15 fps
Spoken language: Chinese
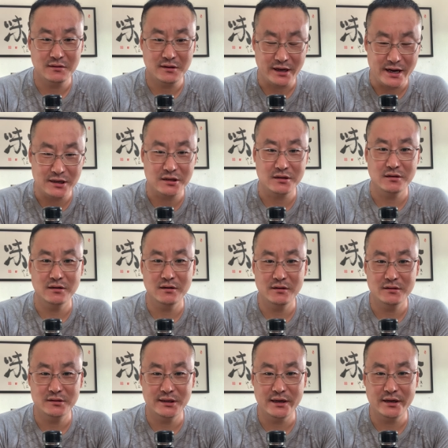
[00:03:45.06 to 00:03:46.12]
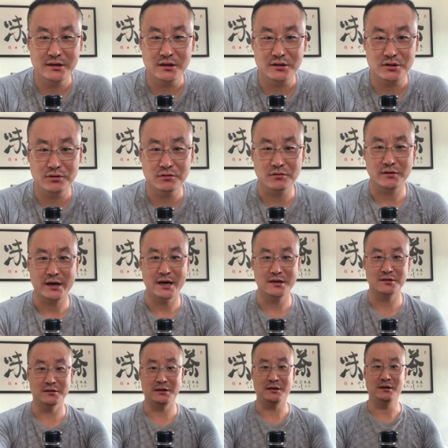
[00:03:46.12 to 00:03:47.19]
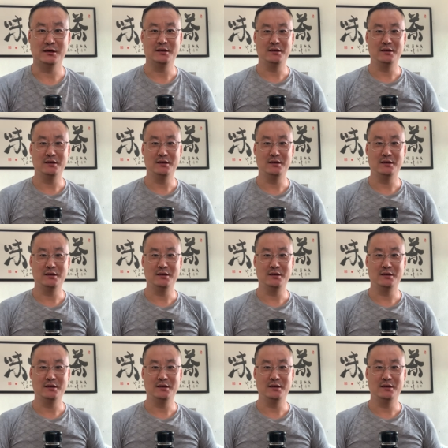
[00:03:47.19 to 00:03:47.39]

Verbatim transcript: 开始建立这蒸馏所开始呢。